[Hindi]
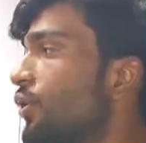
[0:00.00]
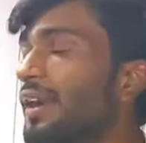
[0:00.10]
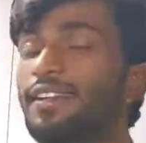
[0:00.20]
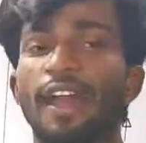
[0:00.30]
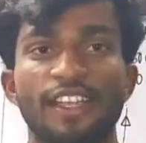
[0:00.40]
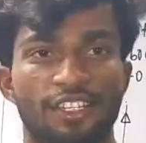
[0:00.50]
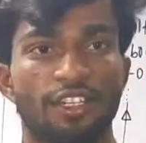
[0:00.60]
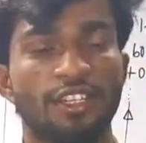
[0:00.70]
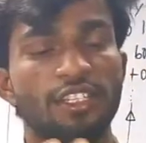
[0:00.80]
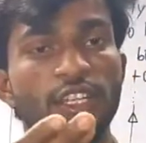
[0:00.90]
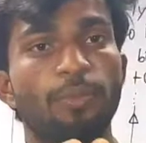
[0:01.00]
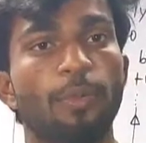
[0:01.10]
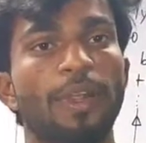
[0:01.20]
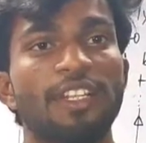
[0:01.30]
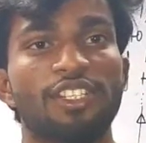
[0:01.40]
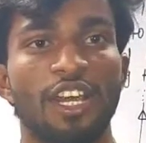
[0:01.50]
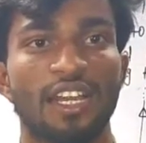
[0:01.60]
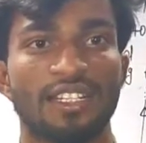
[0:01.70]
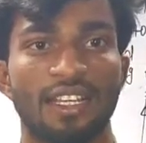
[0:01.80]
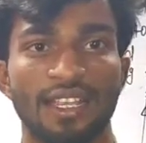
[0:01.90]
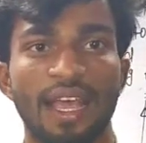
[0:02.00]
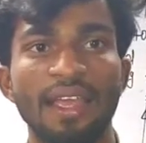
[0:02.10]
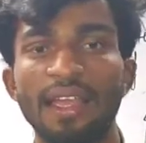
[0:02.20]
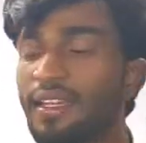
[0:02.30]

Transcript: क्वांटाइज्ड तीसरी प्रॉपर्टी चार्ज कहता है